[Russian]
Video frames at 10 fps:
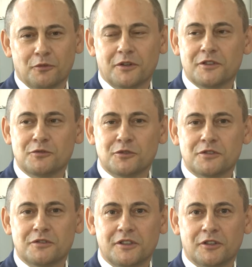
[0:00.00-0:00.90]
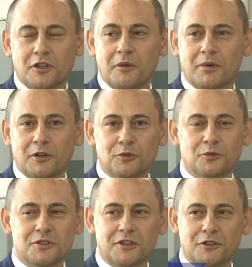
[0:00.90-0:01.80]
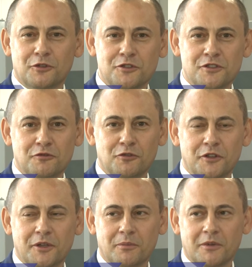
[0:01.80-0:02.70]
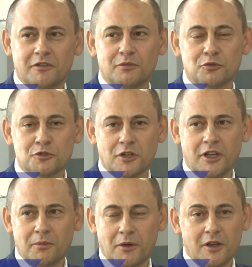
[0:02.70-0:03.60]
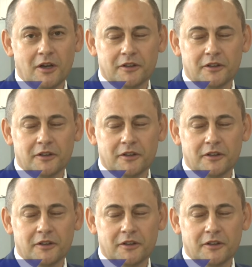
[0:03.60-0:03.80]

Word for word: То производство и та продукция, которую сегодня мы выпускаем,